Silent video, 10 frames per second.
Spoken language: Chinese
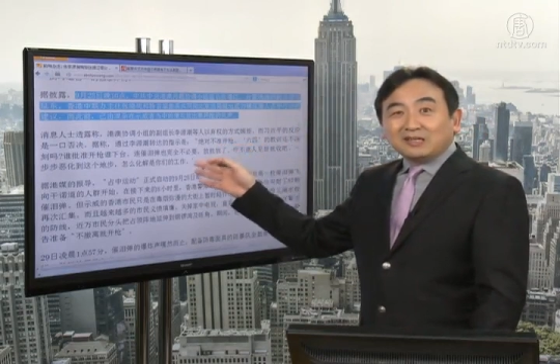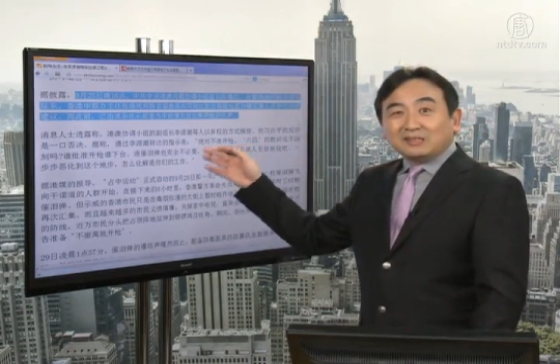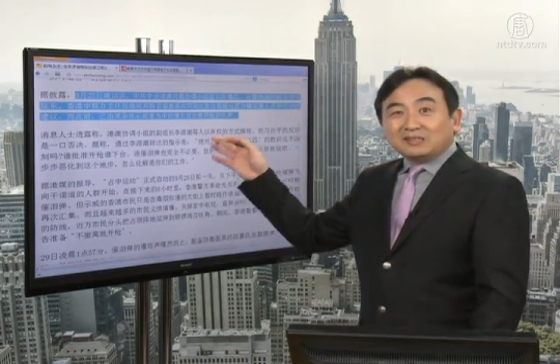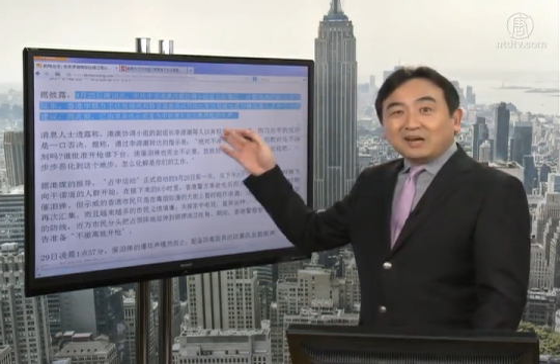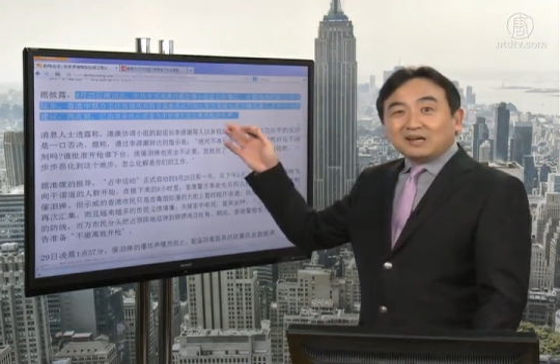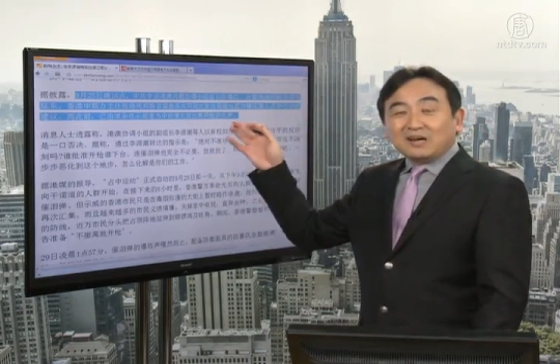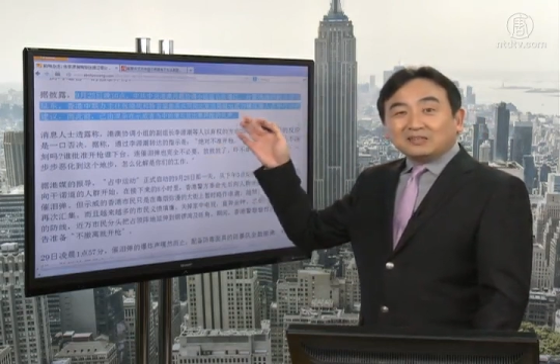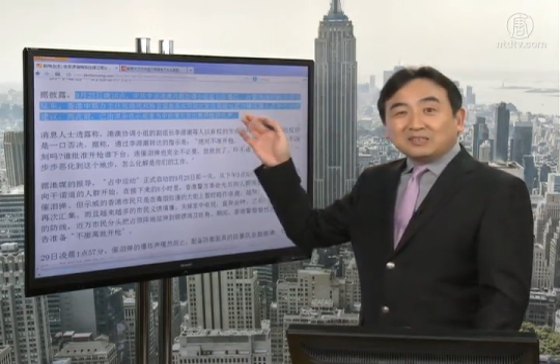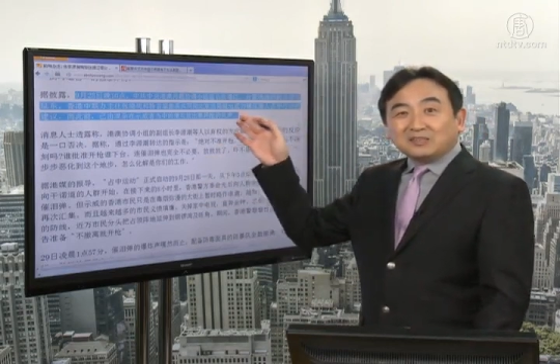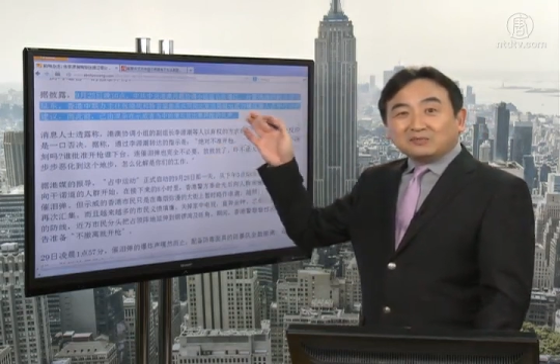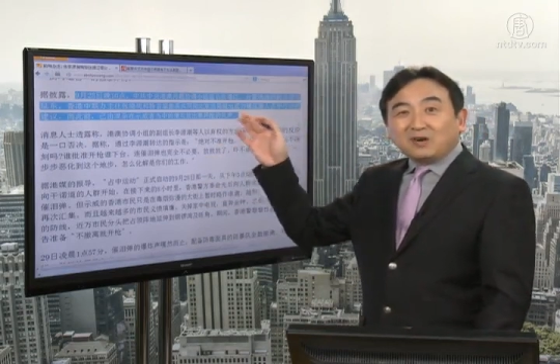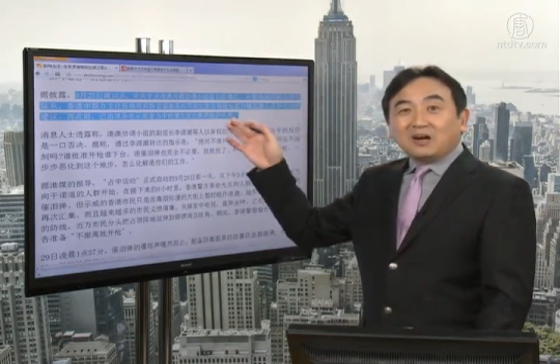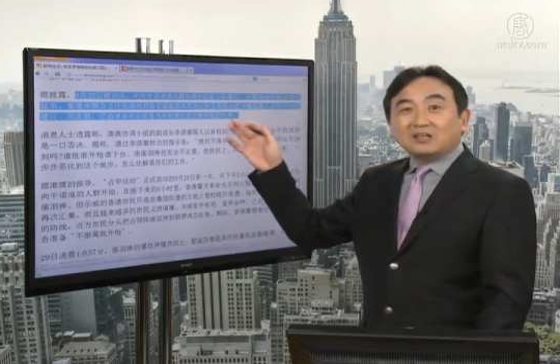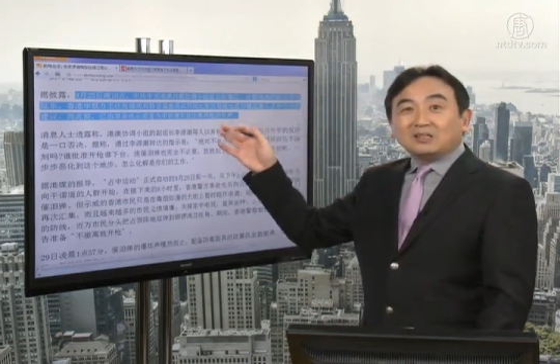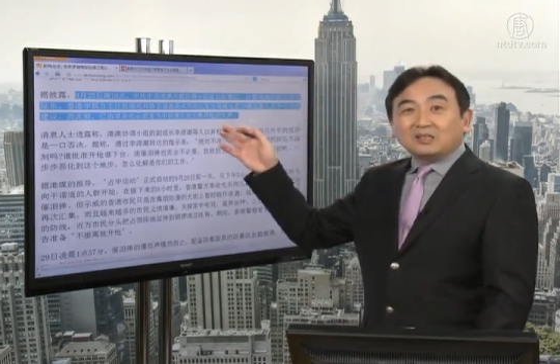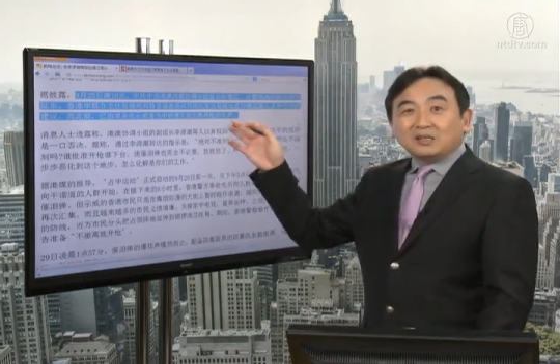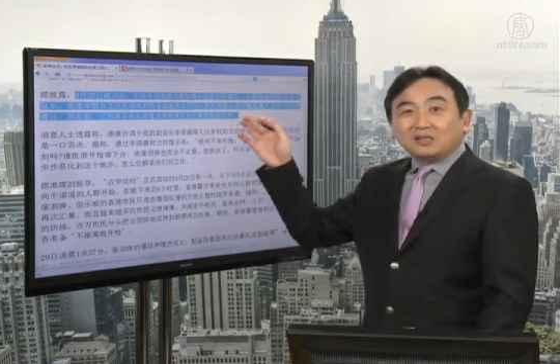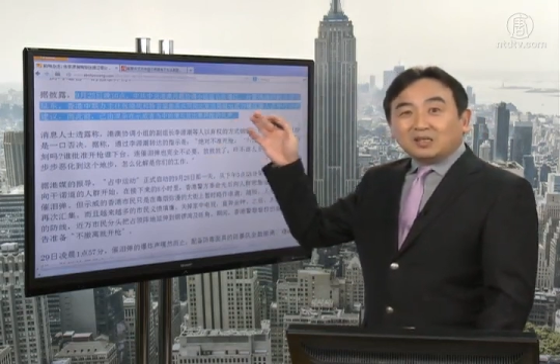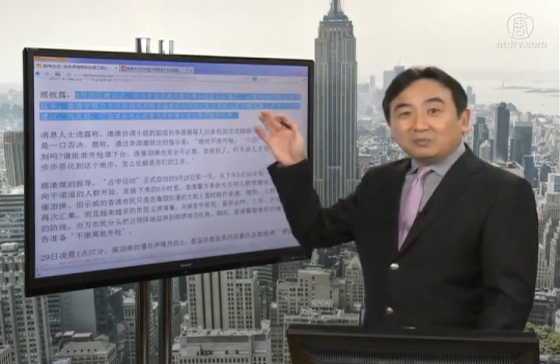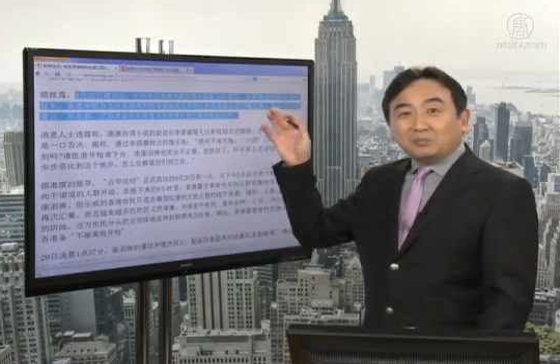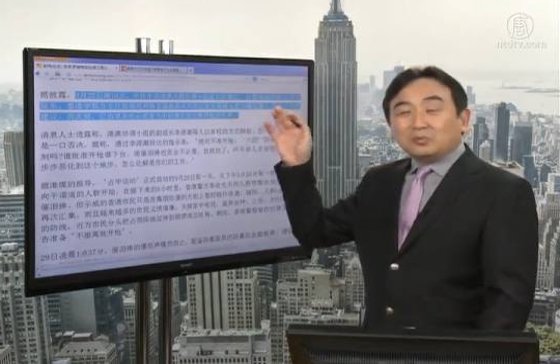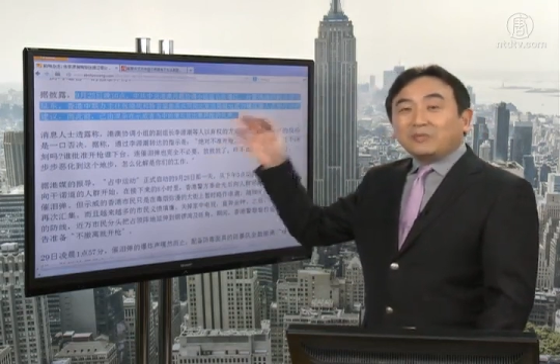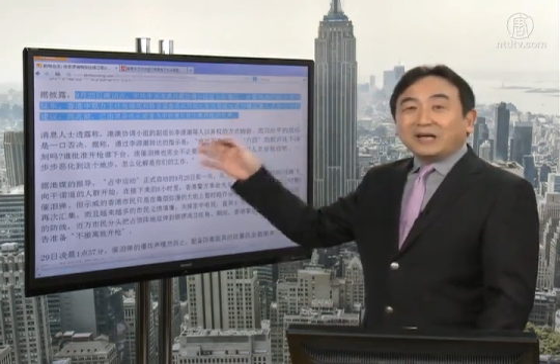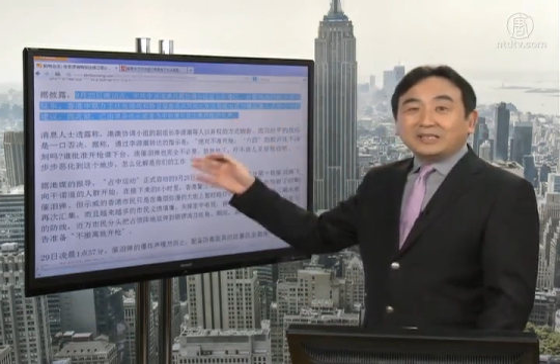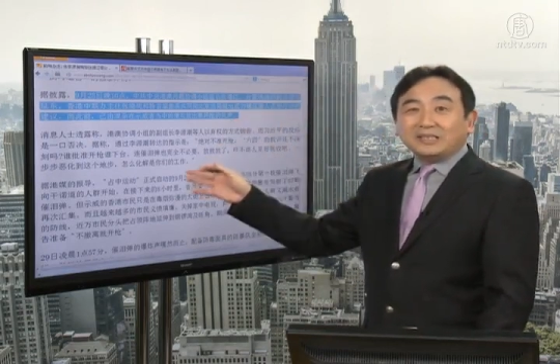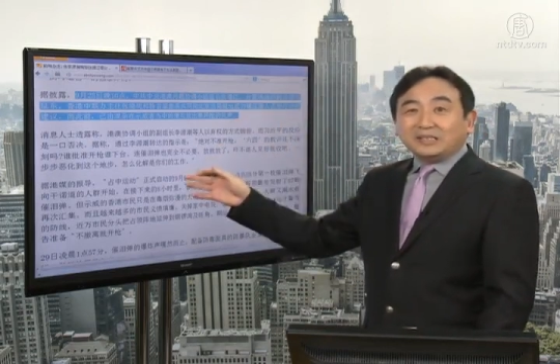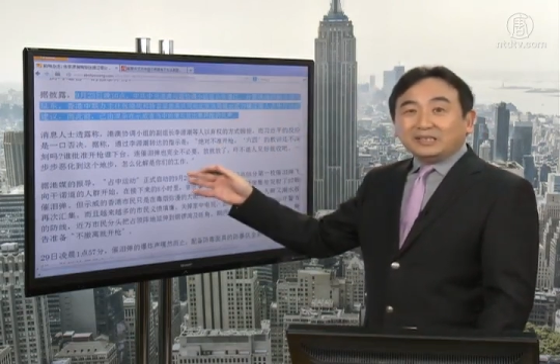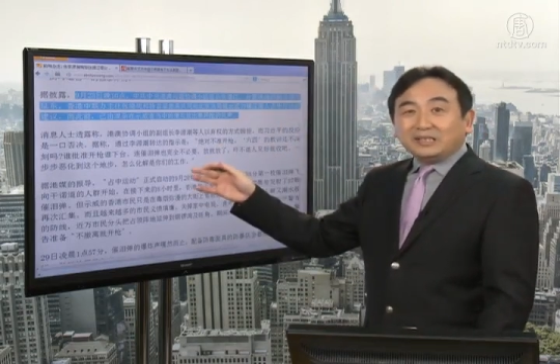香港警方很不满意，